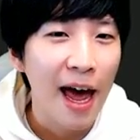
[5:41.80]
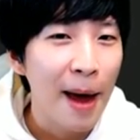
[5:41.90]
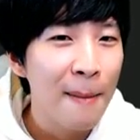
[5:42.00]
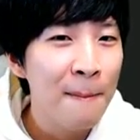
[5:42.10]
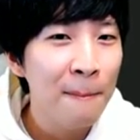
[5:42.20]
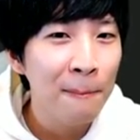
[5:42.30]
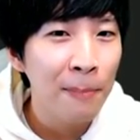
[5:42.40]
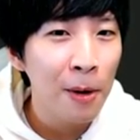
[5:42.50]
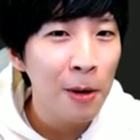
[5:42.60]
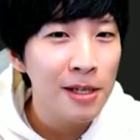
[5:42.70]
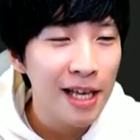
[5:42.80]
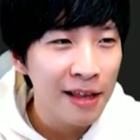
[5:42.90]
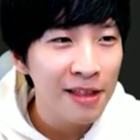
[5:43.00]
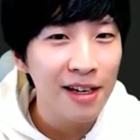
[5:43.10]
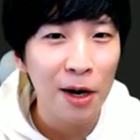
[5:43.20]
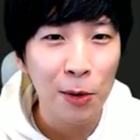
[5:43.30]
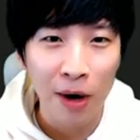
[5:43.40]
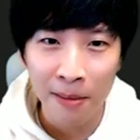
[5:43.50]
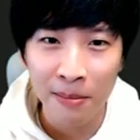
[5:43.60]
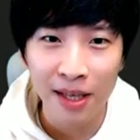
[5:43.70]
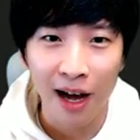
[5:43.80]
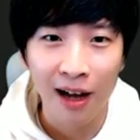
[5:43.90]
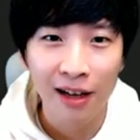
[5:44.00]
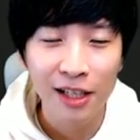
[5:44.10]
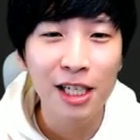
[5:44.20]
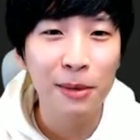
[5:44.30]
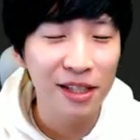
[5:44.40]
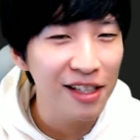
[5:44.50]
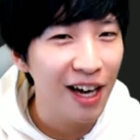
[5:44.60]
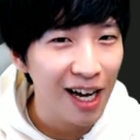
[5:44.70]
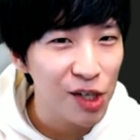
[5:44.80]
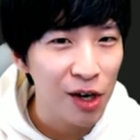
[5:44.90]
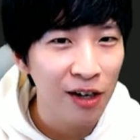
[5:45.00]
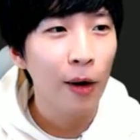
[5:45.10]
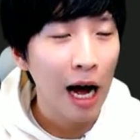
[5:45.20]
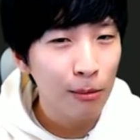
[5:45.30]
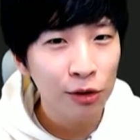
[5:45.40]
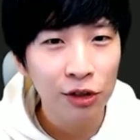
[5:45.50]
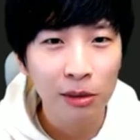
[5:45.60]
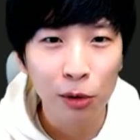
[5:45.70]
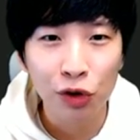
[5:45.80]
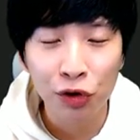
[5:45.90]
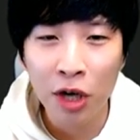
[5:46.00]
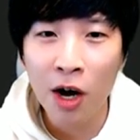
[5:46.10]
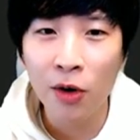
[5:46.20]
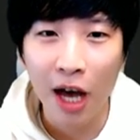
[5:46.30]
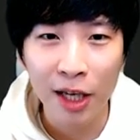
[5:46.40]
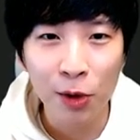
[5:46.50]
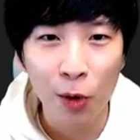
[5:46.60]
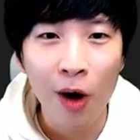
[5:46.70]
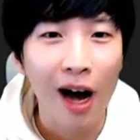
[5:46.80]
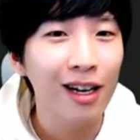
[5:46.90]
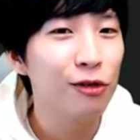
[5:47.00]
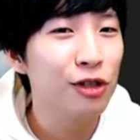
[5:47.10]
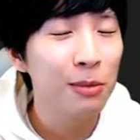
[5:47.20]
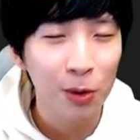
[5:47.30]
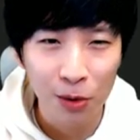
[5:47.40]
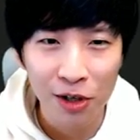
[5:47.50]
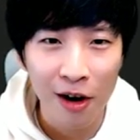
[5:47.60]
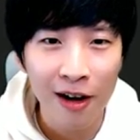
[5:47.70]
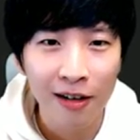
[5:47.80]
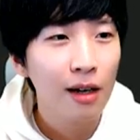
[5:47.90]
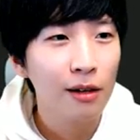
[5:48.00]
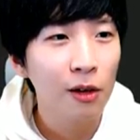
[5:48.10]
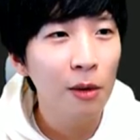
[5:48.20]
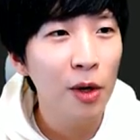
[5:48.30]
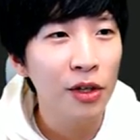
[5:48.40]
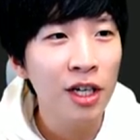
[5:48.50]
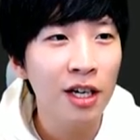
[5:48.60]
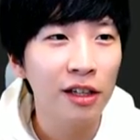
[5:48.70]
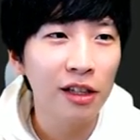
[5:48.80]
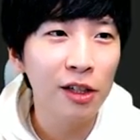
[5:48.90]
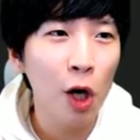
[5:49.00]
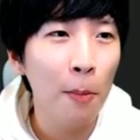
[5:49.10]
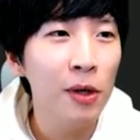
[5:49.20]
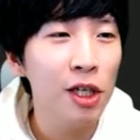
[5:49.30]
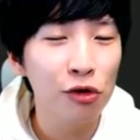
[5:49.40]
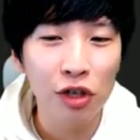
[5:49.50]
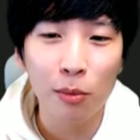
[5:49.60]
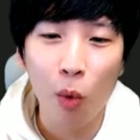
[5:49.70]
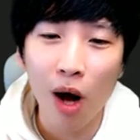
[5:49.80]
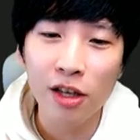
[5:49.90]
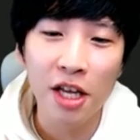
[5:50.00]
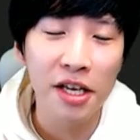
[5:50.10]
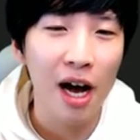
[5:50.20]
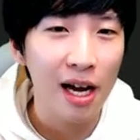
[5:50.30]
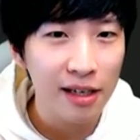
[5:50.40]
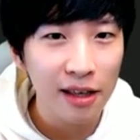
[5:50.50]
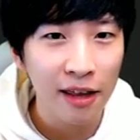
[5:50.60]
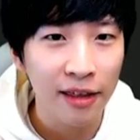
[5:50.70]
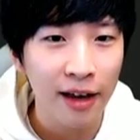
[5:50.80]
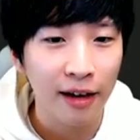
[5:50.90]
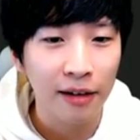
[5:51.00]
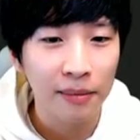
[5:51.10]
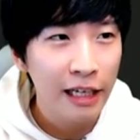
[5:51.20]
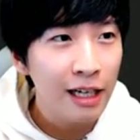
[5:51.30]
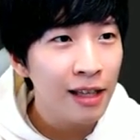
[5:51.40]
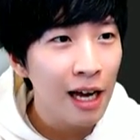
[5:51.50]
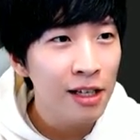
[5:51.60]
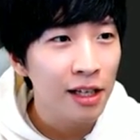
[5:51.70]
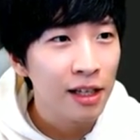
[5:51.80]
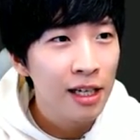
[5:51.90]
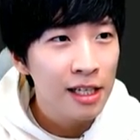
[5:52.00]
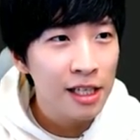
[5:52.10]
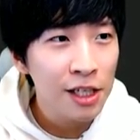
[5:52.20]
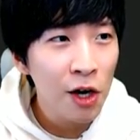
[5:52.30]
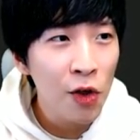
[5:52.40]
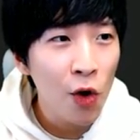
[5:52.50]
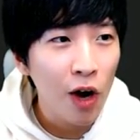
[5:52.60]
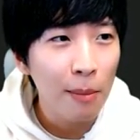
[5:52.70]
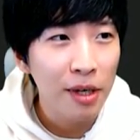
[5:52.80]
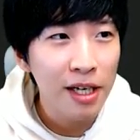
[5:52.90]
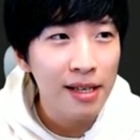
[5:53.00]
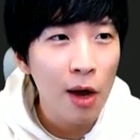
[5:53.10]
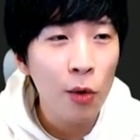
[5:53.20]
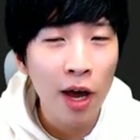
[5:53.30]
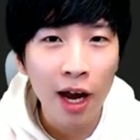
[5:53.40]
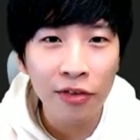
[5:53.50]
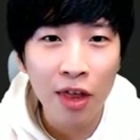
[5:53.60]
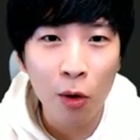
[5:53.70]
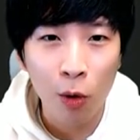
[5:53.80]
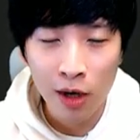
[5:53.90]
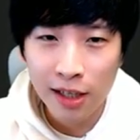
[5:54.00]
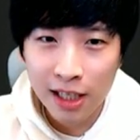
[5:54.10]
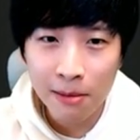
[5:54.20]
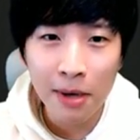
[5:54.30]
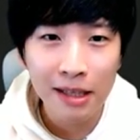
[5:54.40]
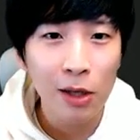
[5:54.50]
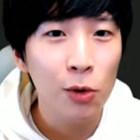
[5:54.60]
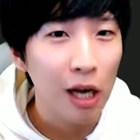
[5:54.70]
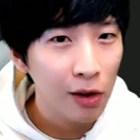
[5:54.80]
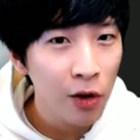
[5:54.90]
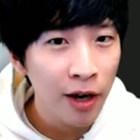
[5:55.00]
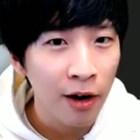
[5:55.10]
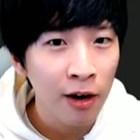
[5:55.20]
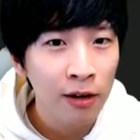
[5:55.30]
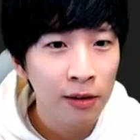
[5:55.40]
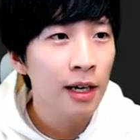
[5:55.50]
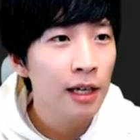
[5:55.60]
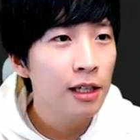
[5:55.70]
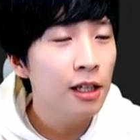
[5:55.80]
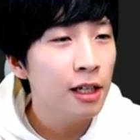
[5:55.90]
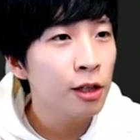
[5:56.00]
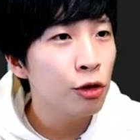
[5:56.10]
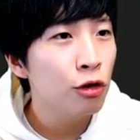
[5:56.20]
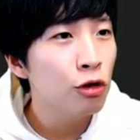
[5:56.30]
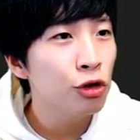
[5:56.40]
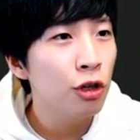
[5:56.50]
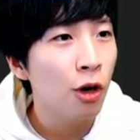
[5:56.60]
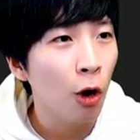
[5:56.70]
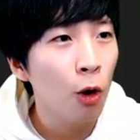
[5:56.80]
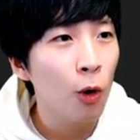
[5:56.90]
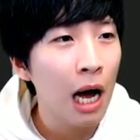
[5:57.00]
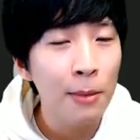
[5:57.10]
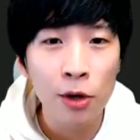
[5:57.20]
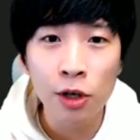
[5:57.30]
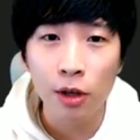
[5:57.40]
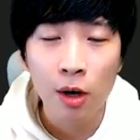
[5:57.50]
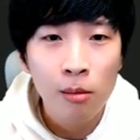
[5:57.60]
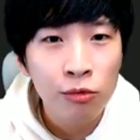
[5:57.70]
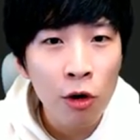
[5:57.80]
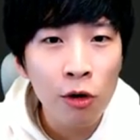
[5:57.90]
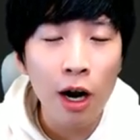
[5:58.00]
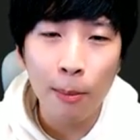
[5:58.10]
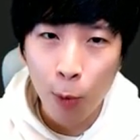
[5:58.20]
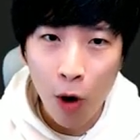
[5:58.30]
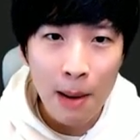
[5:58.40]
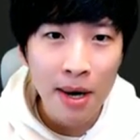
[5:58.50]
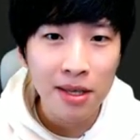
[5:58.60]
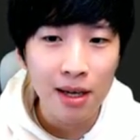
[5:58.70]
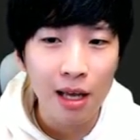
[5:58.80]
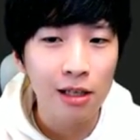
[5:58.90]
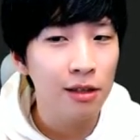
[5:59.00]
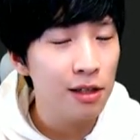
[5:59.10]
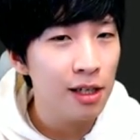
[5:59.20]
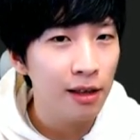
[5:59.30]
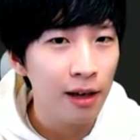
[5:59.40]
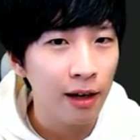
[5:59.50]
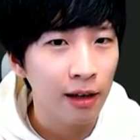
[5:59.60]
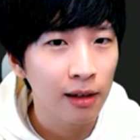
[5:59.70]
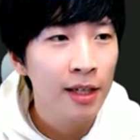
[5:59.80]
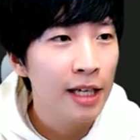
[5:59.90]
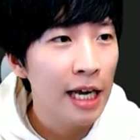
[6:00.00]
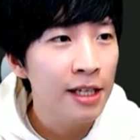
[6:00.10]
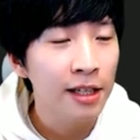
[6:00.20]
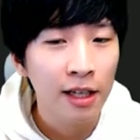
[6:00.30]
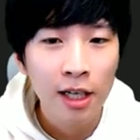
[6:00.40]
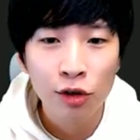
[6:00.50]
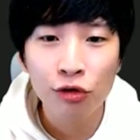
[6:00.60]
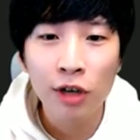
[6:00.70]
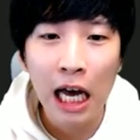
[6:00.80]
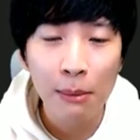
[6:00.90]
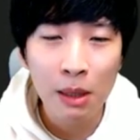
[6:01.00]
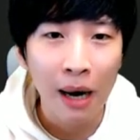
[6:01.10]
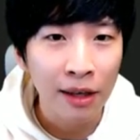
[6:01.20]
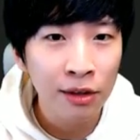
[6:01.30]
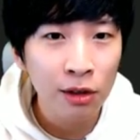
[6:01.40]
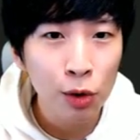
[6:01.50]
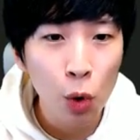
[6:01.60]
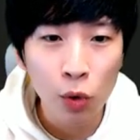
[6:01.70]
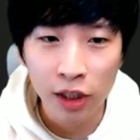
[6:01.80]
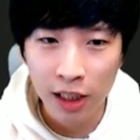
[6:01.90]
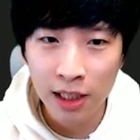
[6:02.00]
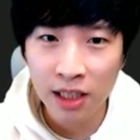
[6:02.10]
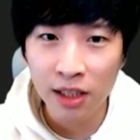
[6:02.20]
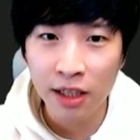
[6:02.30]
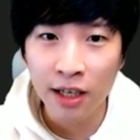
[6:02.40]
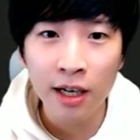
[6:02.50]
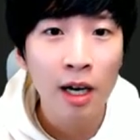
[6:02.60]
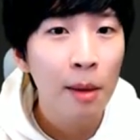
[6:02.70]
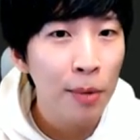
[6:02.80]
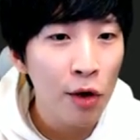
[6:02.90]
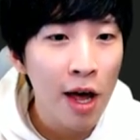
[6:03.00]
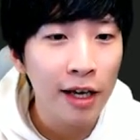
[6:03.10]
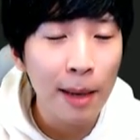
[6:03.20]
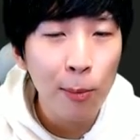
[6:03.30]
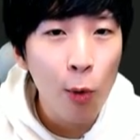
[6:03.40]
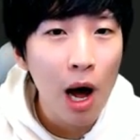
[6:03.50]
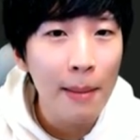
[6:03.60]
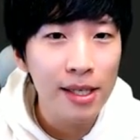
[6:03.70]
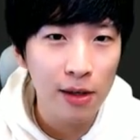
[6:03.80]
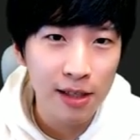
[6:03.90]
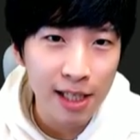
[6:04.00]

앰플샌드라고 합니다 이름이 특이하죠? 뭐 아무튼 뭐 중요한 건 아니고 알아두시면 좋죠 그러면은 이 첫 번째 줄이 뭐하는 애냐 하실텐데 일단은 c 언어가 미리 사용하겠다고 침뱉어놓은 단어예요 이 i n c l u d e 를 영어로 하면은 무언가를 포함하다라는 뜻인데 얘는 누가 이미 만들어 놓은 기능들을 편하게 포함해서